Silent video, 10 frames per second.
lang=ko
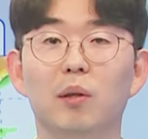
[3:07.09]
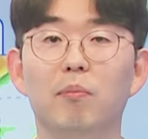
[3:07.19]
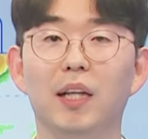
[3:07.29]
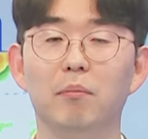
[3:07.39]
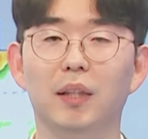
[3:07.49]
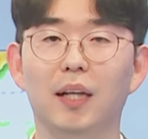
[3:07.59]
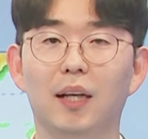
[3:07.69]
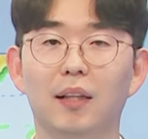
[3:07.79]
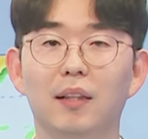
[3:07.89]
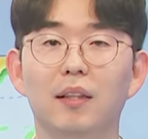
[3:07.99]

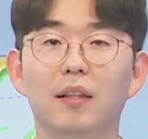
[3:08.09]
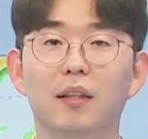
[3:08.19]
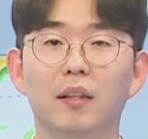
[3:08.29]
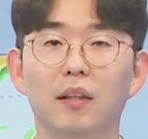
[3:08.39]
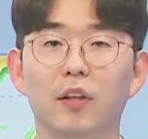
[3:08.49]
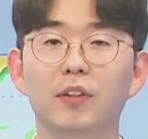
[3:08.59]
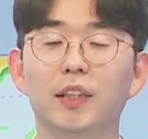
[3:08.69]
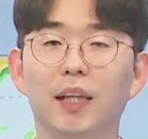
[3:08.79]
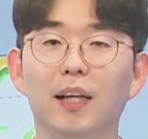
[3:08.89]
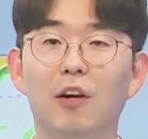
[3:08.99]
전망입니다.
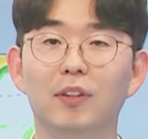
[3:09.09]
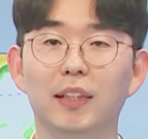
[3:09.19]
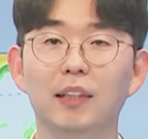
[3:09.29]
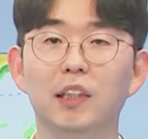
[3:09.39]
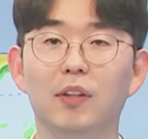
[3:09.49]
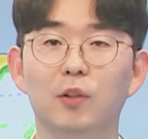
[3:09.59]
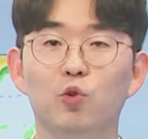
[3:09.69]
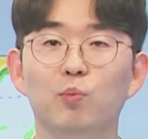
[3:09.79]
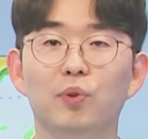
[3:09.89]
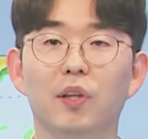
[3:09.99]
현재 강원 산지와
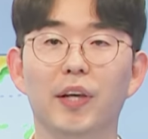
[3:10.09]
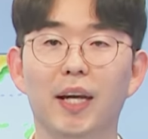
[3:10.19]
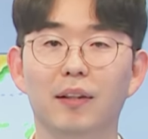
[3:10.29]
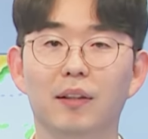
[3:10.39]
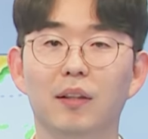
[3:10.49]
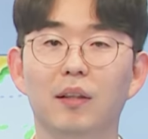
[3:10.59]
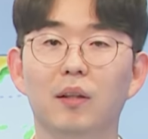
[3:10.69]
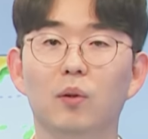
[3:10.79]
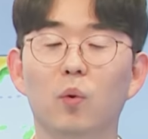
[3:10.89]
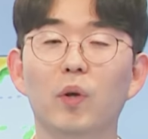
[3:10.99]
중부 서해안,
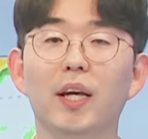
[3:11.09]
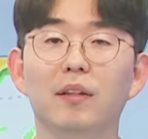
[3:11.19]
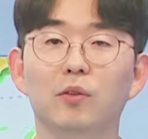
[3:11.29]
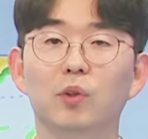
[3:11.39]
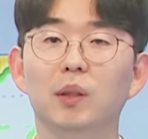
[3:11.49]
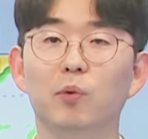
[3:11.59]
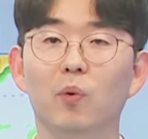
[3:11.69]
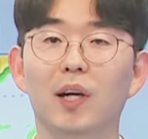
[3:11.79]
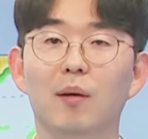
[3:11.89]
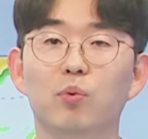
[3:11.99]
동해안을
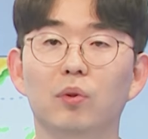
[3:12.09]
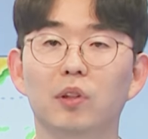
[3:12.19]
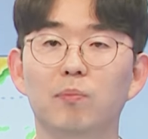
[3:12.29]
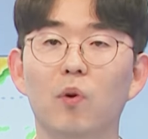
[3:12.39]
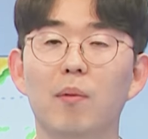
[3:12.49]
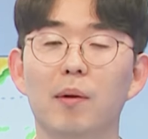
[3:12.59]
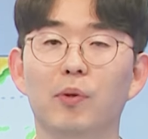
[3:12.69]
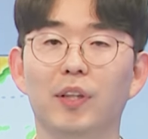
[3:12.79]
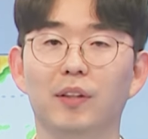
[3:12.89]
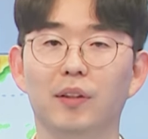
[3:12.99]
중심으로 강풍특보가
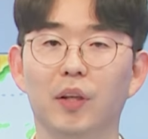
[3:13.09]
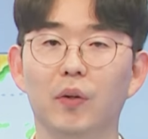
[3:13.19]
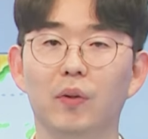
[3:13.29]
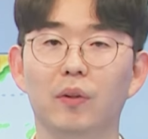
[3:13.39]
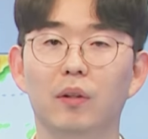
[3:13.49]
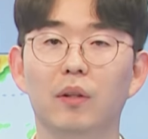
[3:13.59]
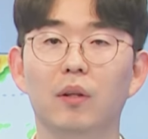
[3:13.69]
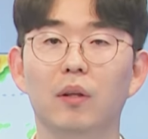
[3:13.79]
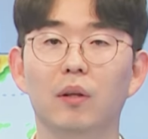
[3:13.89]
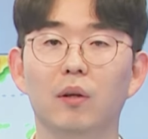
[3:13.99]
발표됐는데요.
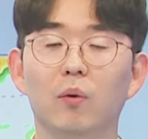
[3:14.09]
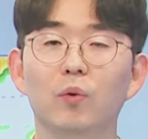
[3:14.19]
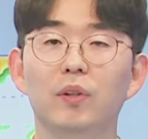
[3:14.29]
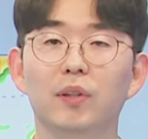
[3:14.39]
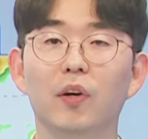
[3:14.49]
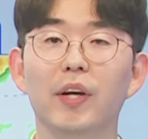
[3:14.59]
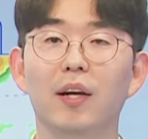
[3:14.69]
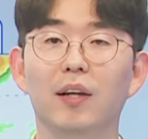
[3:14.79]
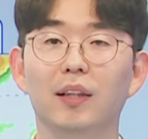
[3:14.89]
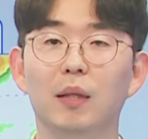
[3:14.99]
오늘
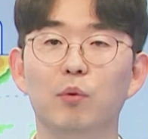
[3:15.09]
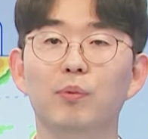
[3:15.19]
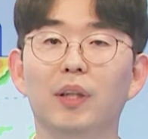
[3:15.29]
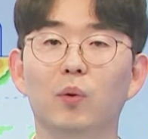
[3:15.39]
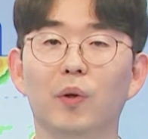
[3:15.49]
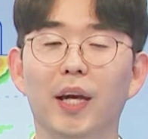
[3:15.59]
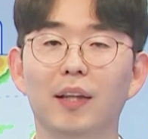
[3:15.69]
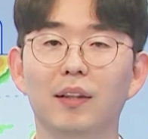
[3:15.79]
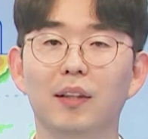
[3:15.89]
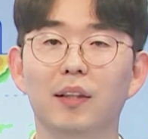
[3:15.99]
서해안과 대부분의
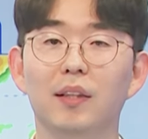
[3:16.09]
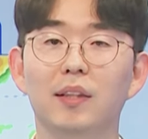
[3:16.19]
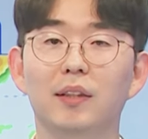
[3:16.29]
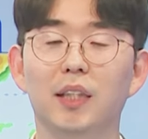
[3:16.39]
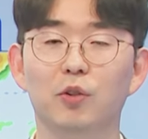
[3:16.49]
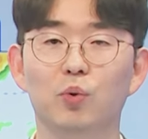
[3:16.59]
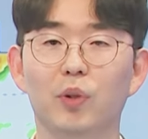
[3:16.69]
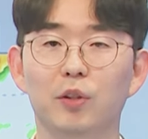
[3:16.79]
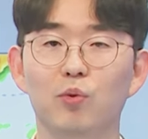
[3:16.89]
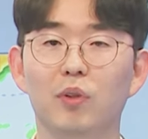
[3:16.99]
동해안,
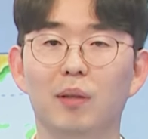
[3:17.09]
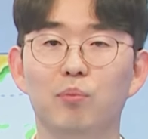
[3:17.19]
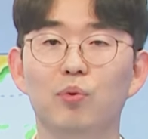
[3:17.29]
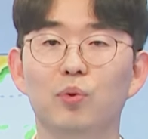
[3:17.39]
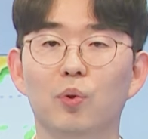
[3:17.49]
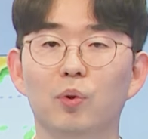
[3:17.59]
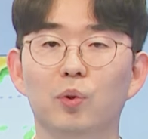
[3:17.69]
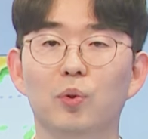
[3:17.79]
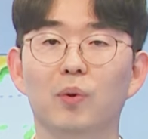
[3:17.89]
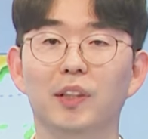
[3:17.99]
제주도의 순간 풍속
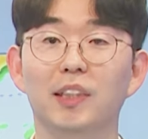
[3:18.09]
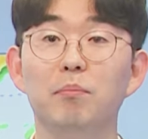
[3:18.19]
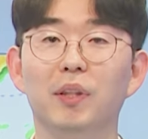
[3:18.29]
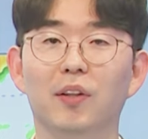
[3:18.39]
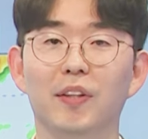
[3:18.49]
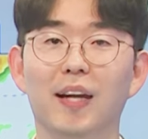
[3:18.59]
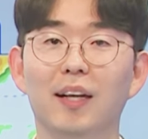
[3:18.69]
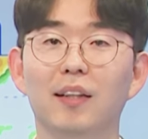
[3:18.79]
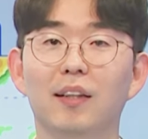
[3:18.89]
초속 이십 미터 이상,